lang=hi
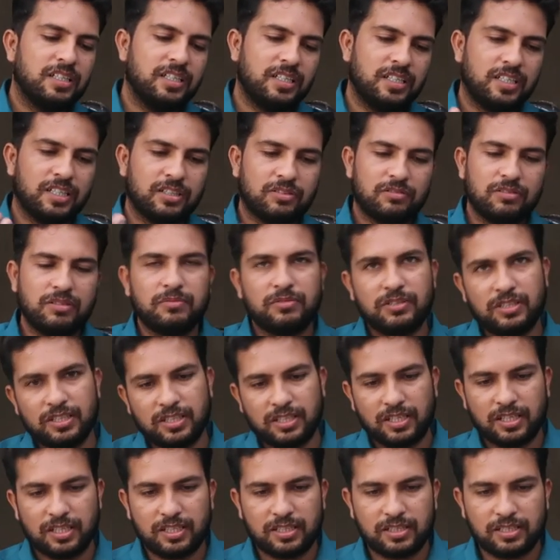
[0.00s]
ठीक है थोड़ी मोटी
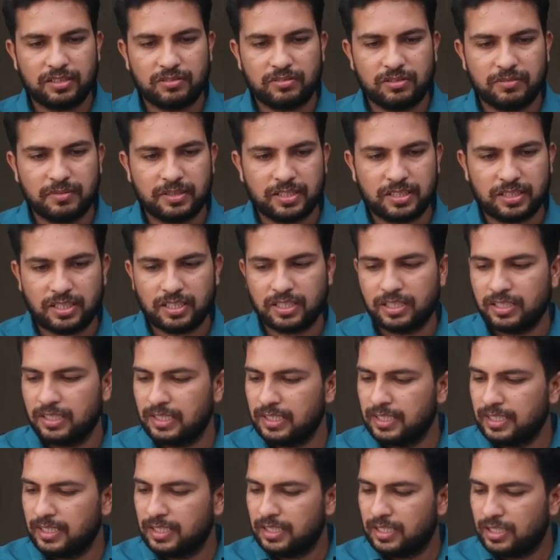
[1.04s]
कर लेते हैं कोई बात नहीं
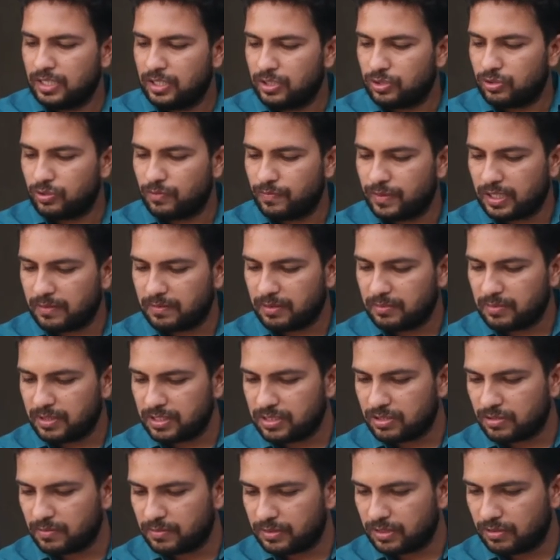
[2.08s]
तो फटाफट मैं
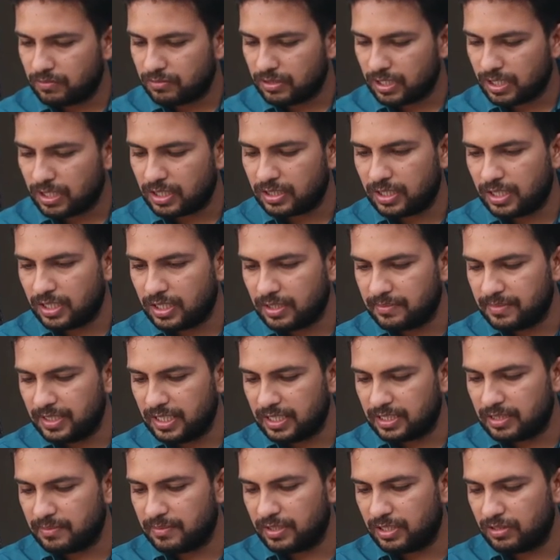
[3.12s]
इसको बताऊँ क्या कितने का
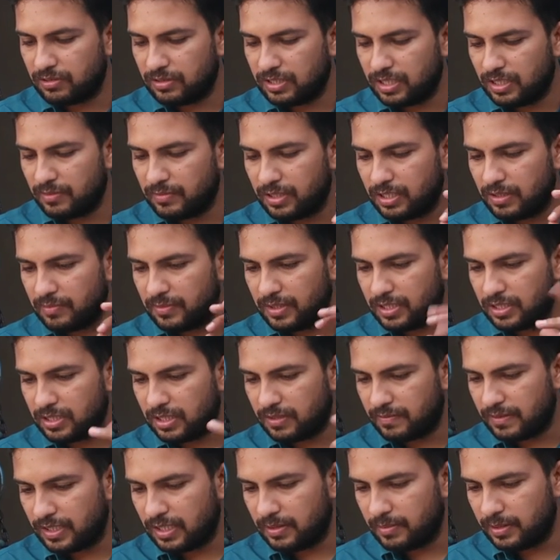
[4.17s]
मिला था मेरे को ये मैं
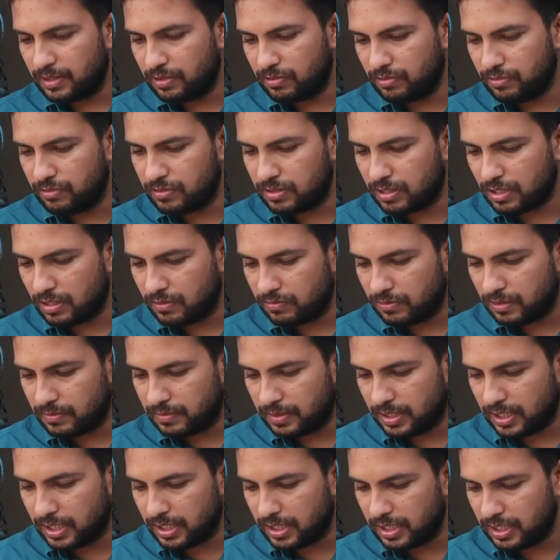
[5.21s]
अमेजन वाले में घुस रहा हूँ
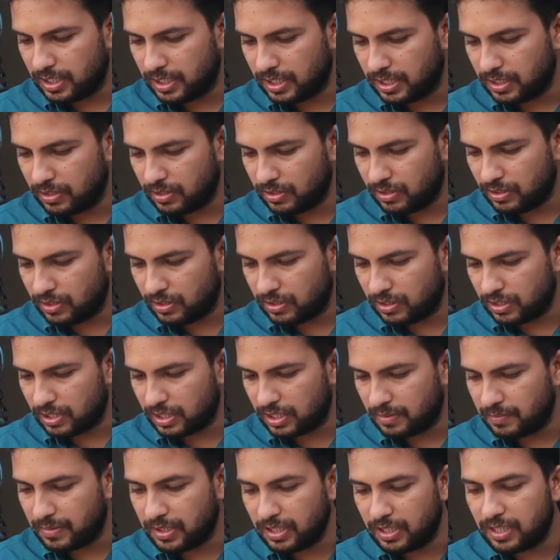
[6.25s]
अभी के लिए और
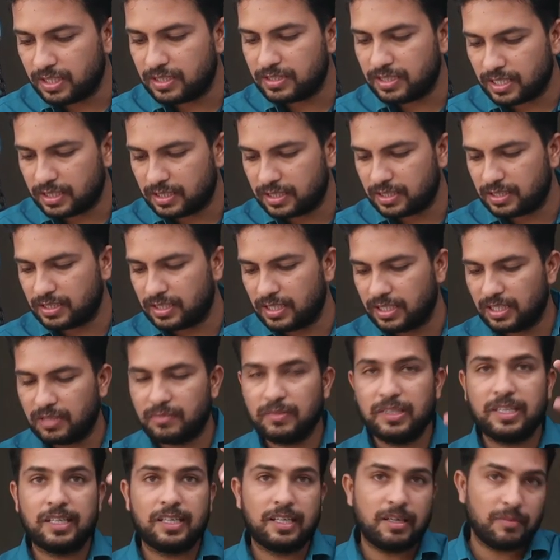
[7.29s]
अभी एग्जैक्ट कितने का
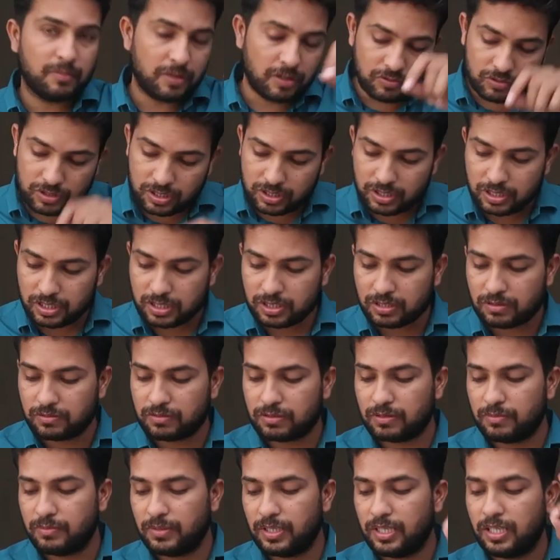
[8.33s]
मिल रहा है अमाउंट
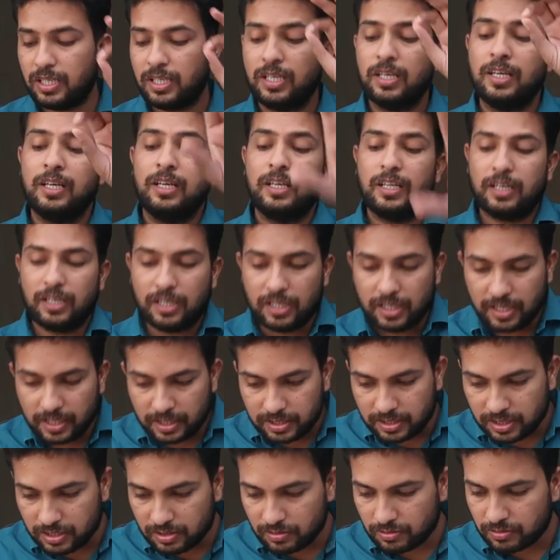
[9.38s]
डिस्क्रिप्शन में
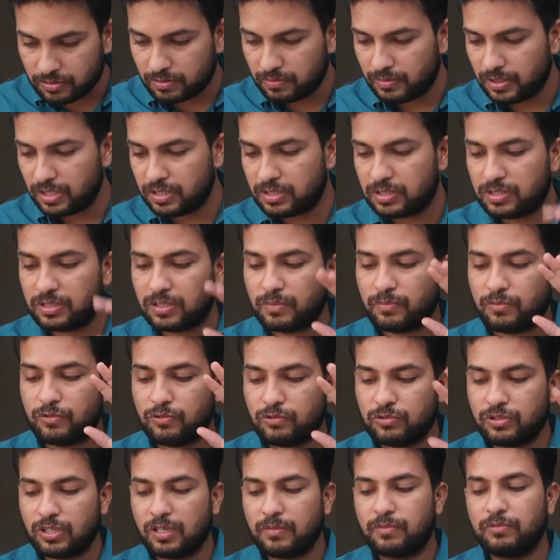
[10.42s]
लिंक डिस्क्रिप्शन में सब
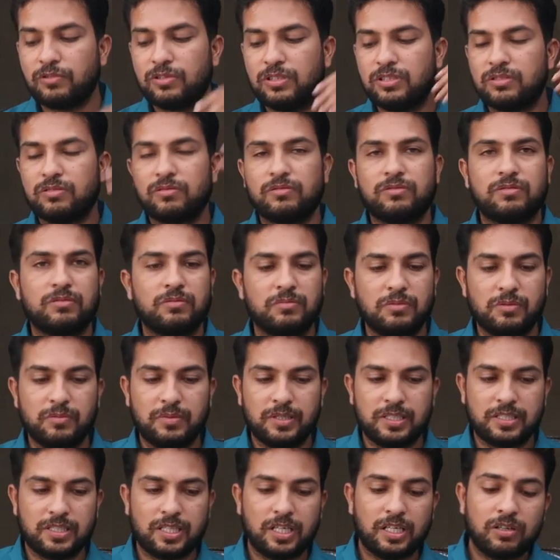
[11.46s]
कुछ आपको डिस्क्रिप्शन में
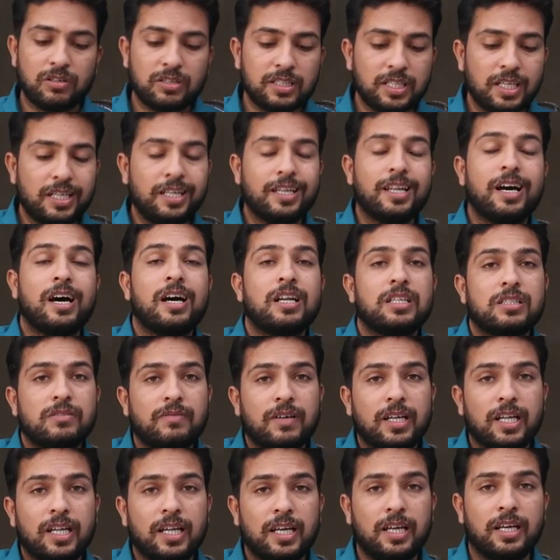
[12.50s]
मिल जाएगा और ये लार्ज
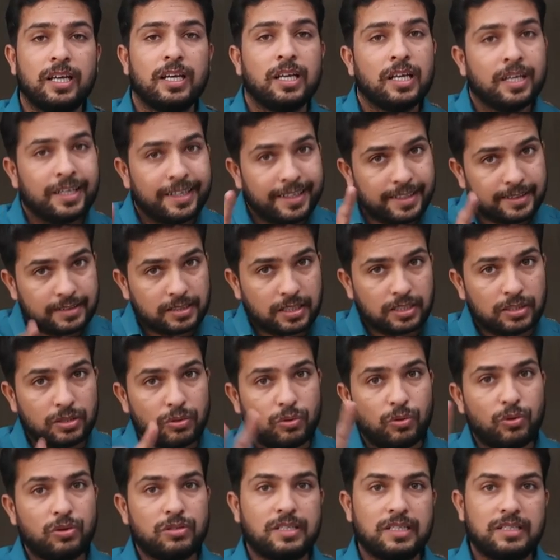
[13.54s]
वाला है इसके अंदर
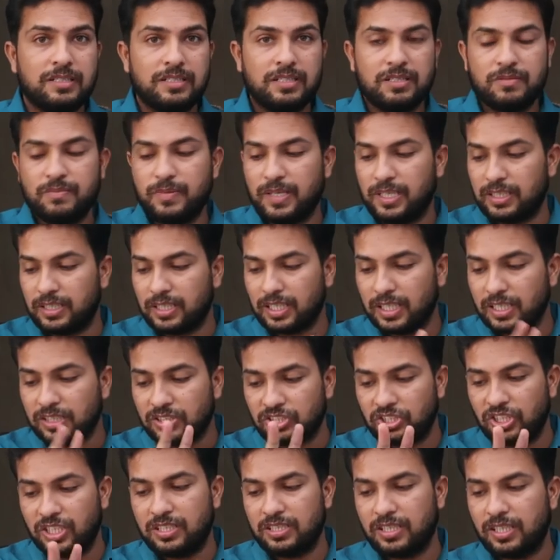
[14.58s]
और साइजेज भी आते हैं
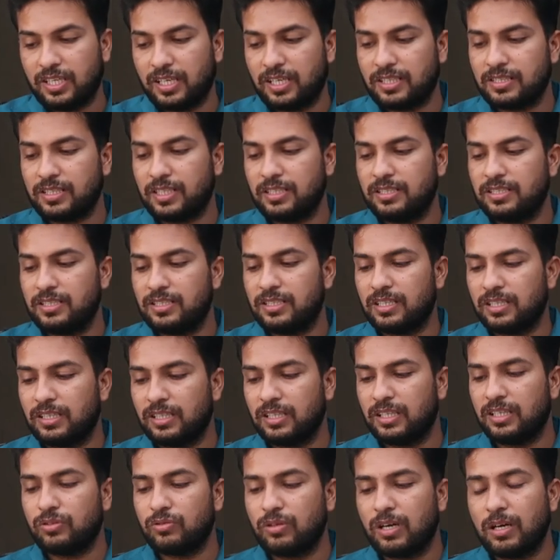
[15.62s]
तीन तरह के साइजेज
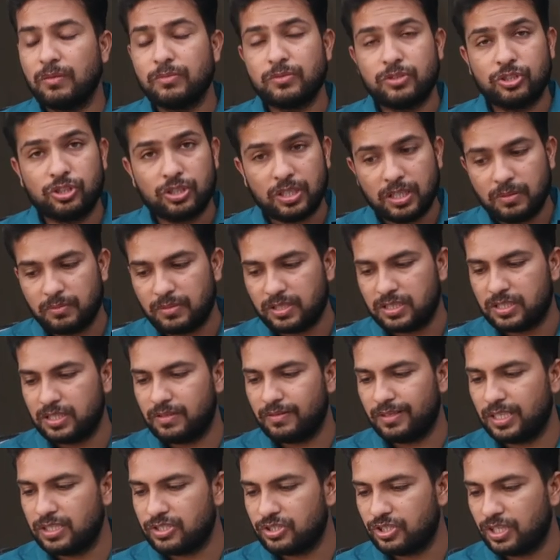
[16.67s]
आते हैं तो आप जितने मर्जी
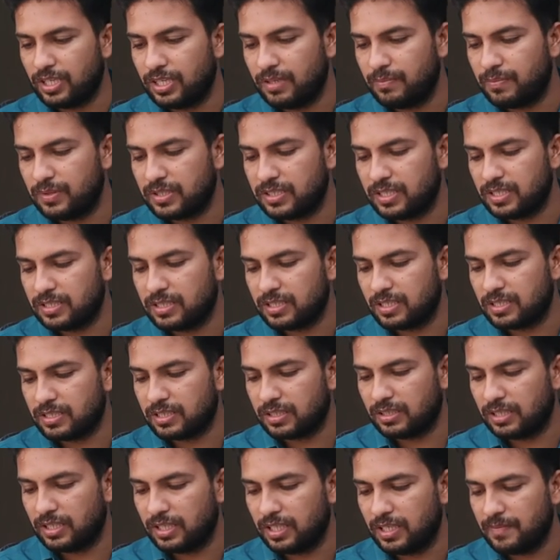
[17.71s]
वाला चाहें परचेज़ कर
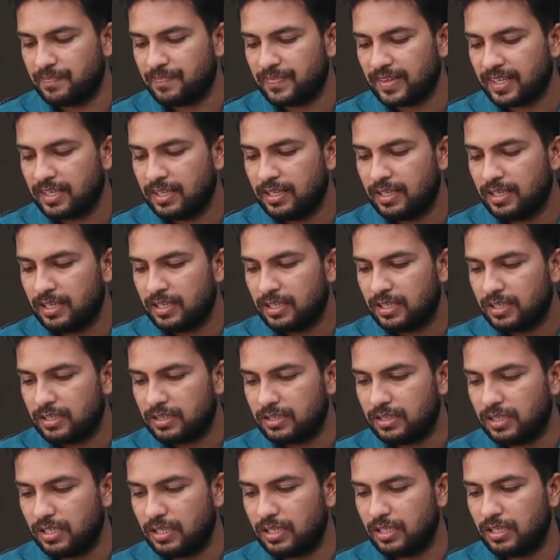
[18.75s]
सकते हैं
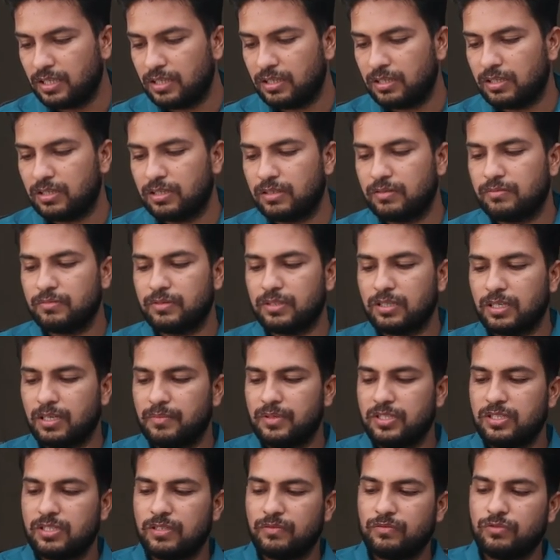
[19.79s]
ये
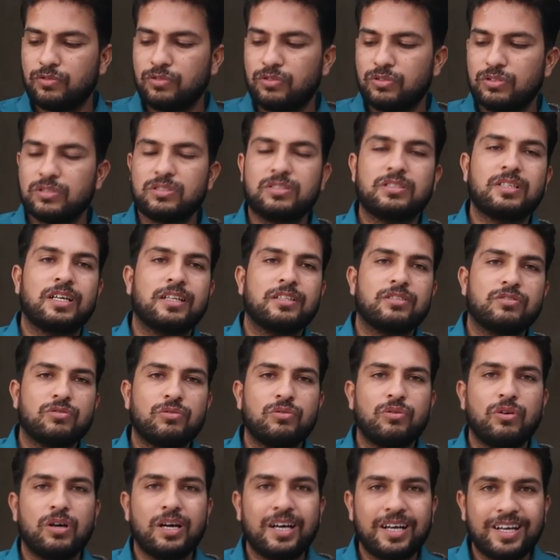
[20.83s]
अभी जो वो सात
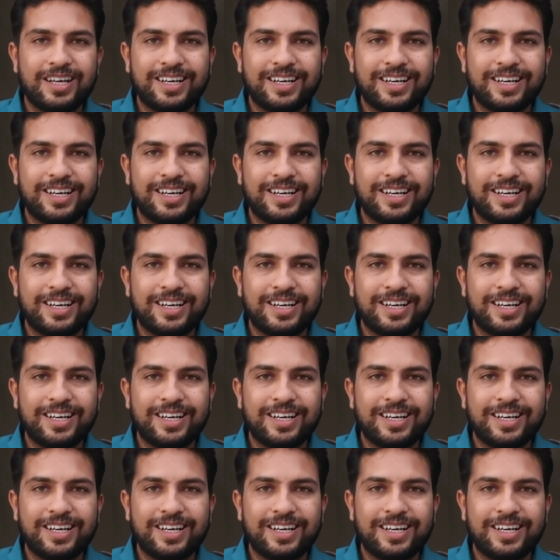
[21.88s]
सौ